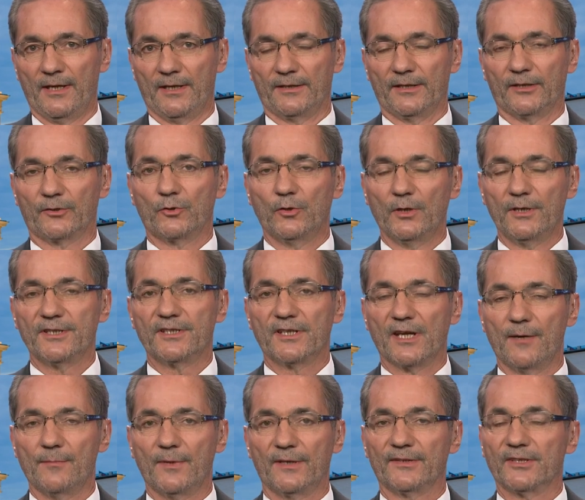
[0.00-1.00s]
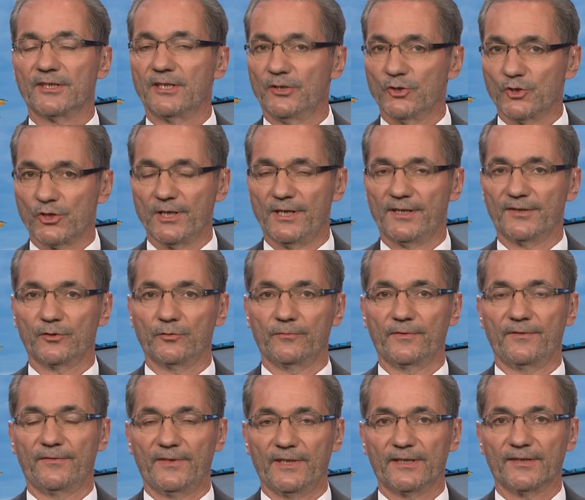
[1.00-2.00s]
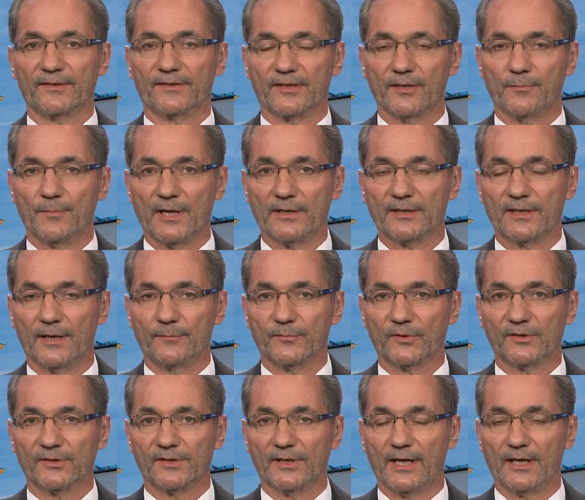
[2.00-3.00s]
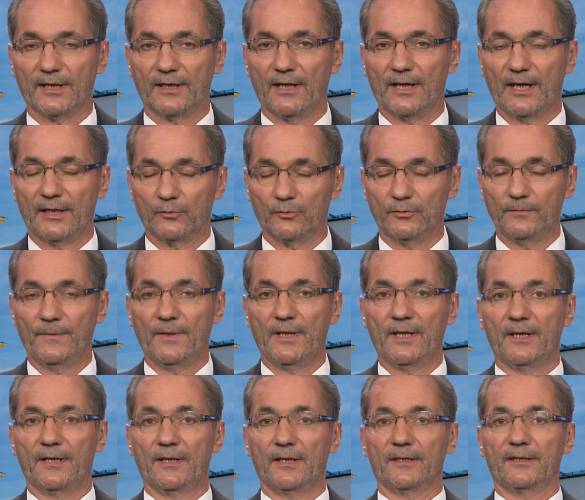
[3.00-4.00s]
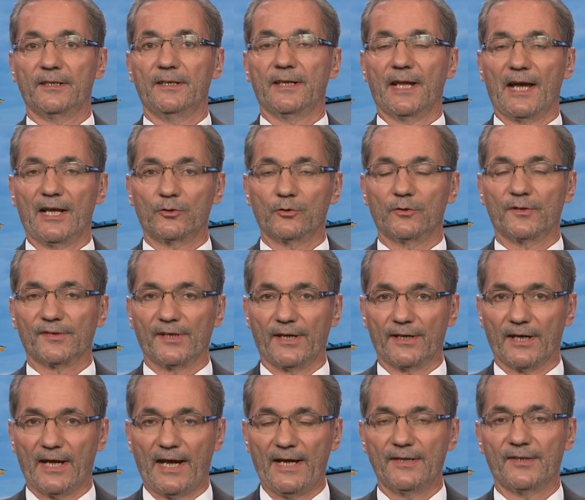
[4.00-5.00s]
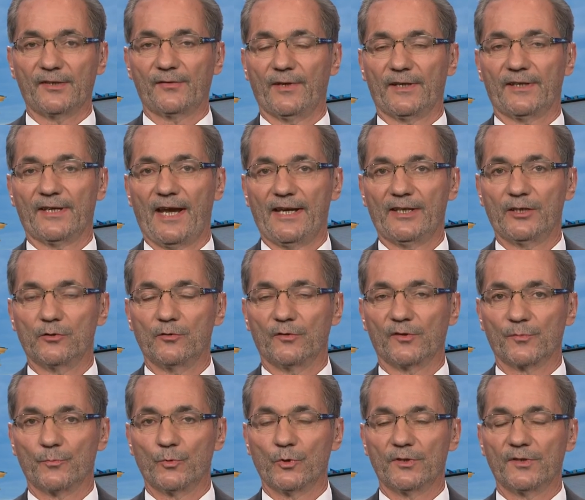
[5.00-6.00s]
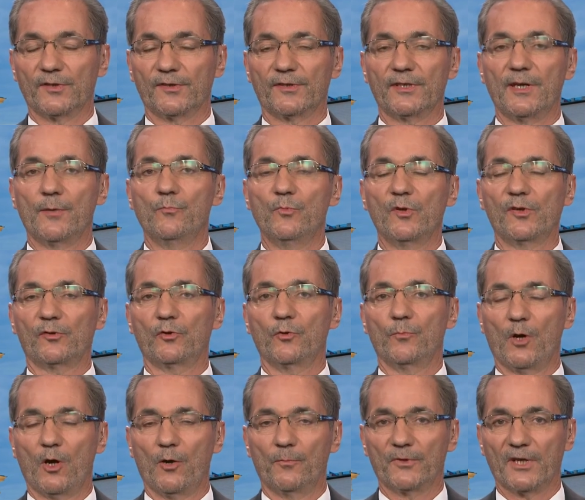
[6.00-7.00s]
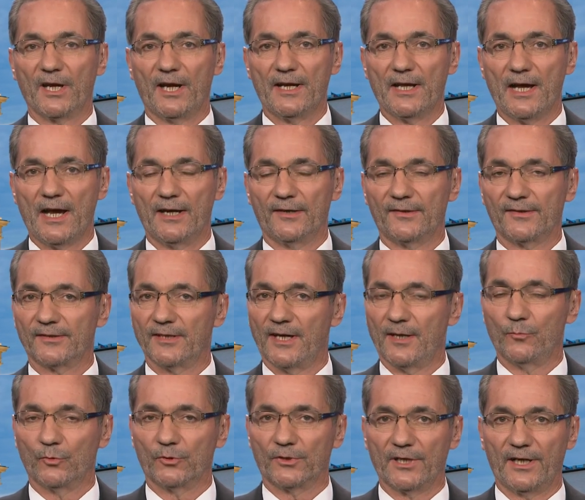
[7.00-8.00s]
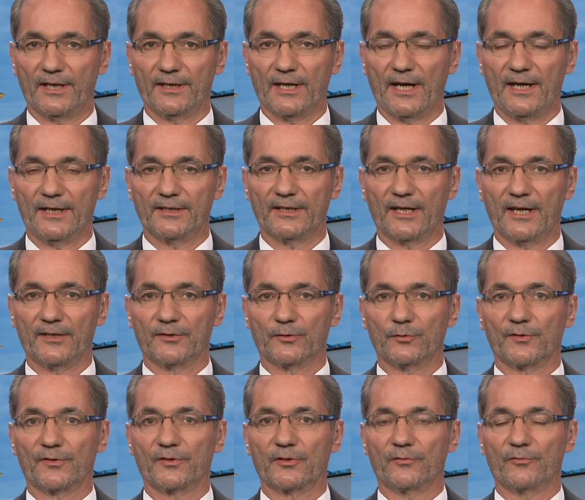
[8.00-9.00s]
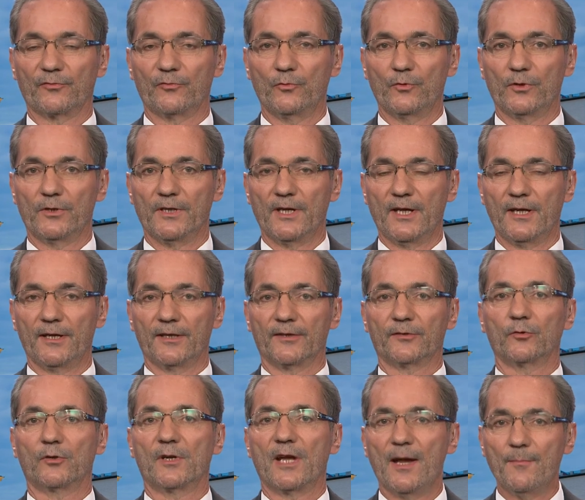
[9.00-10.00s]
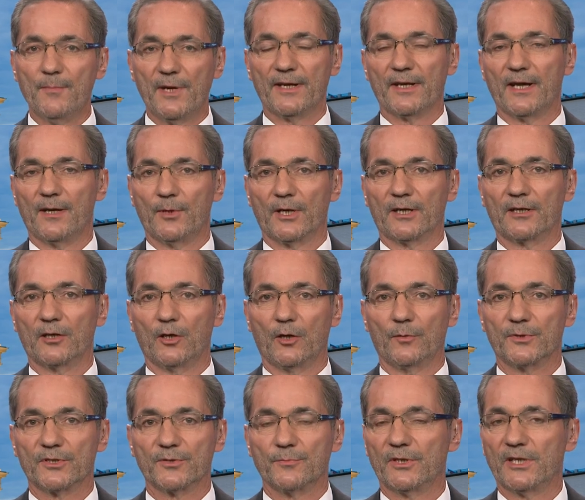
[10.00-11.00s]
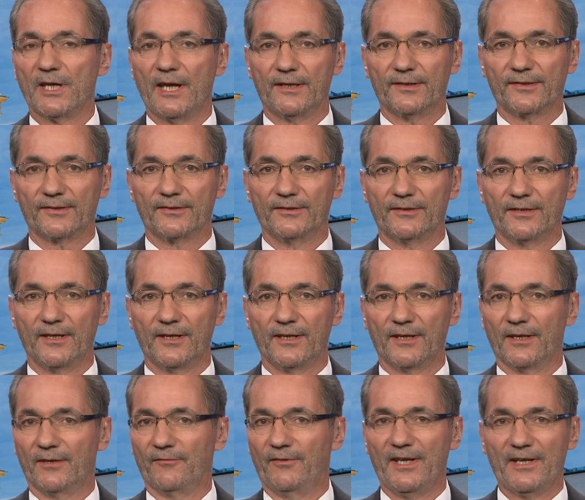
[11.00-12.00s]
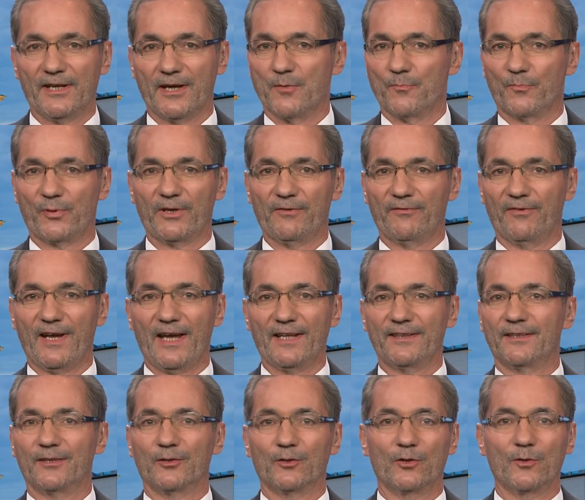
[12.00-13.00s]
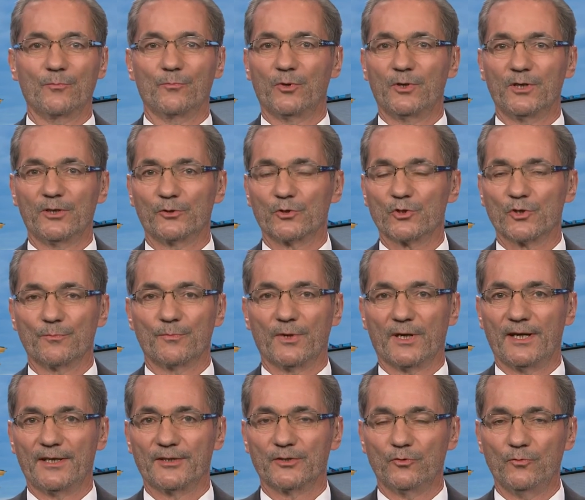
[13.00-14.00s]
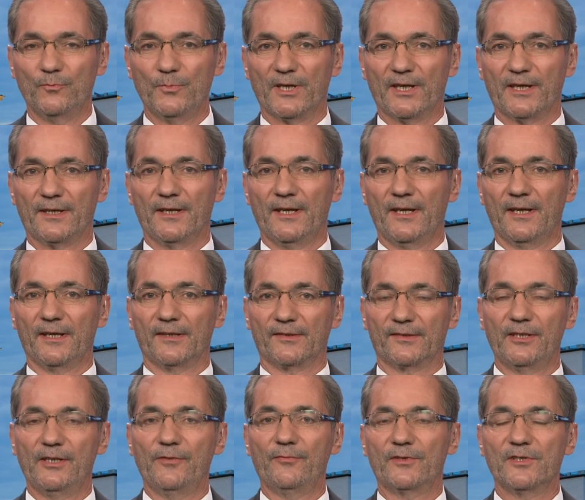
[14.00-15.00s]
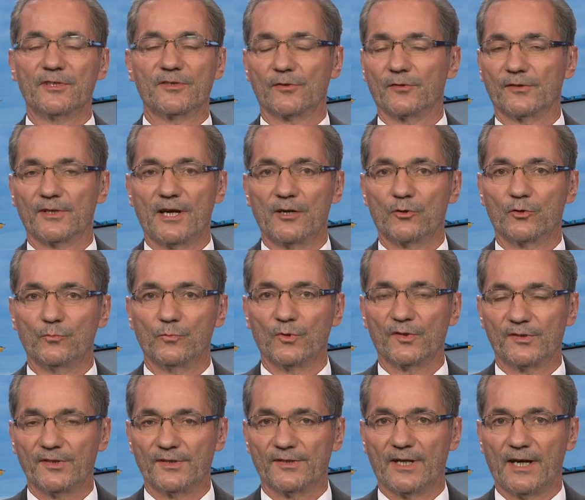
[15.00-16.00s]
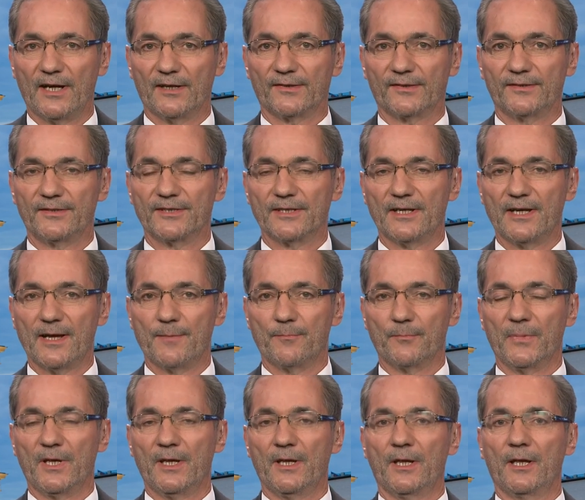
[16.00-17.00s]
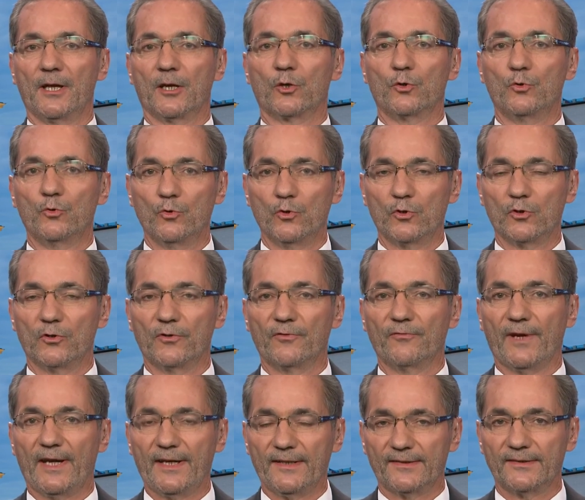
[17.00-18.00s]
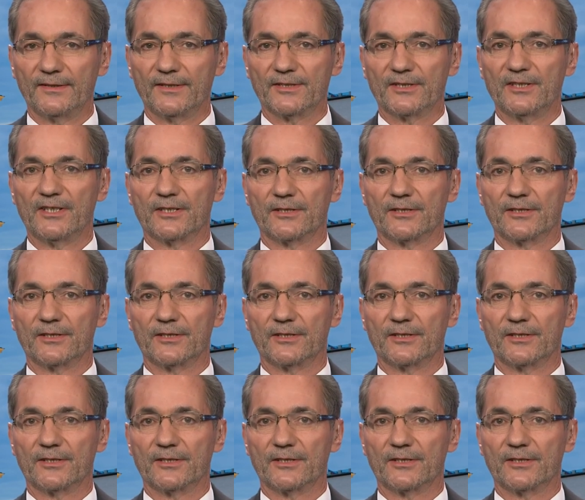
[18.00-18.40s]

Natürlich kann man sich hinstellen, so wie wir das gemacht haben, zu sagen, hallo, die NATO ist ein reines Verteidigungsbündnis. Ihr müsst überhaupt keine Angst haben und kein Einkreisungsgefühl. So kann man aber, glaube ich, mit Ängsten weder im privaten noch im politischen Bereich umgehen. Es hilft nicht zu sagen, du musst diese Angst nicht haben. Klug Was und also weitsichtig.